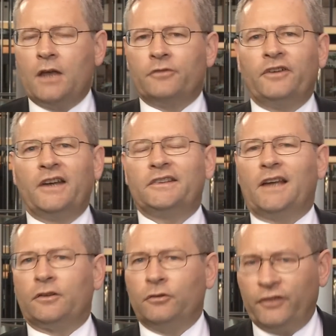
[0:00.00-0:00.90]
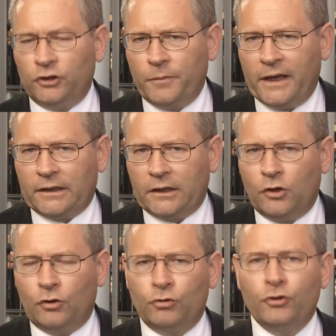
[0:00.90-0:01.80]
Face à ce phénomène,
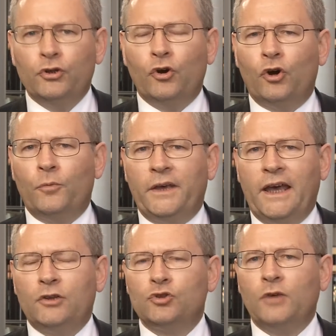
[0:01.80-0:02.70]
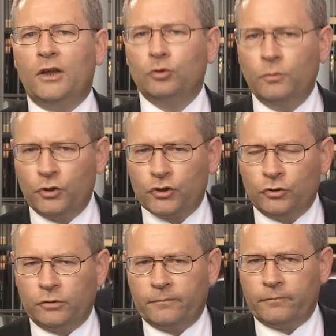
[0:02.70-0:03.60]
l'Union européenne joue un double
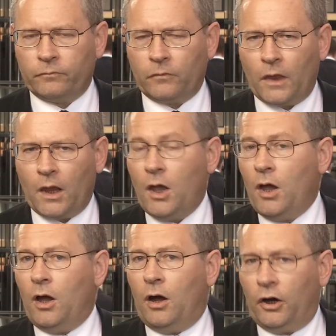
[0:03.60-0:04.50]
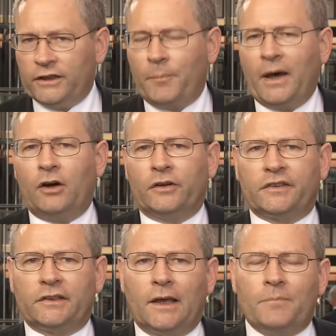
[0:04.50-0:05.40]
jeu. En
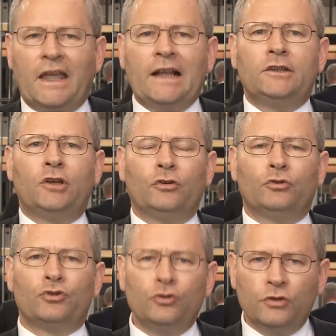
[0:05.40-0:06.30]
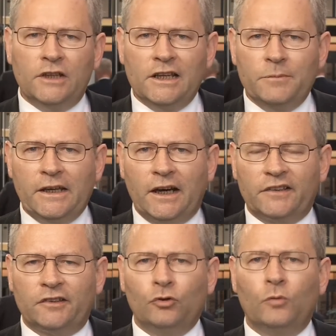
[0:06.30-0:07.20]
apparence, elle tente de juguler
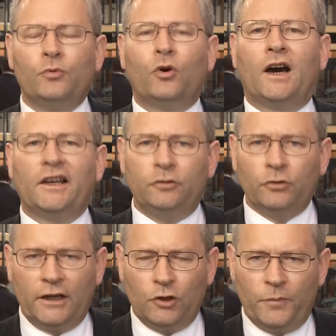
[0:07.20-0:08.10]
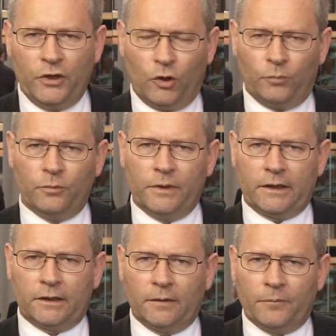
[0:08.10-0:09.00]
l'immigration pour rassurer l'opinion
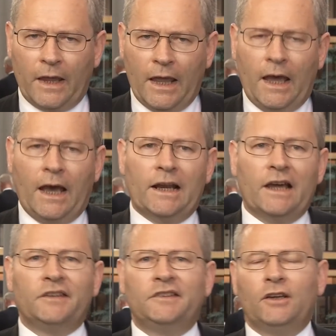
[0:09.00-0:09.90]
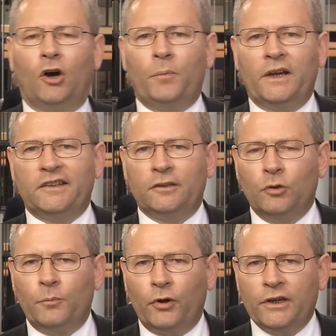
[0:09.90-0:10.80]
publique. Elle a ainsi remplacé
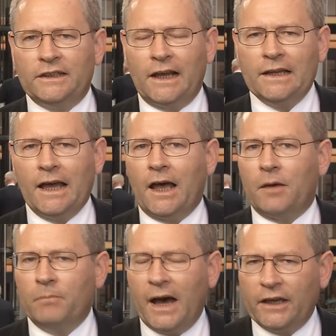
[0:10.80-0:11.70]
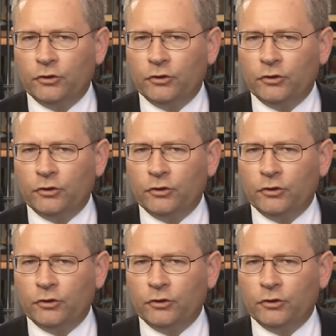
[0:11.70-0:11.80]
le plan italien Mare